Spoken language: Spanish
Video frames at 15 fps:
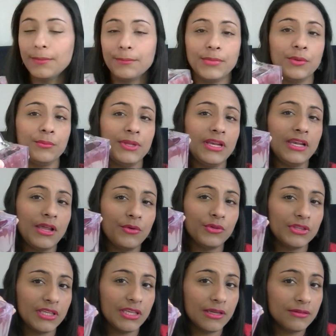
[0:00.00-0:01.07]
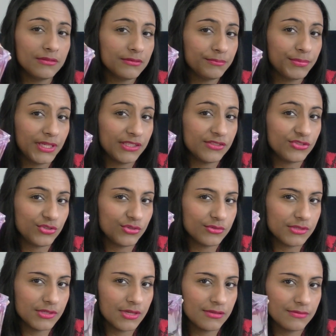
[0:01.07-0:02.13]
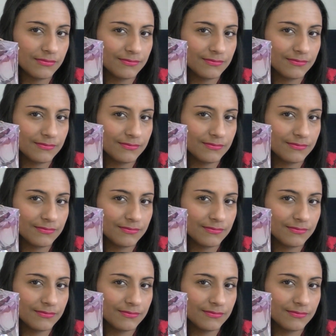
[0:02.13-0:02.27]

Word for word: Pero miren la botella, preciosa.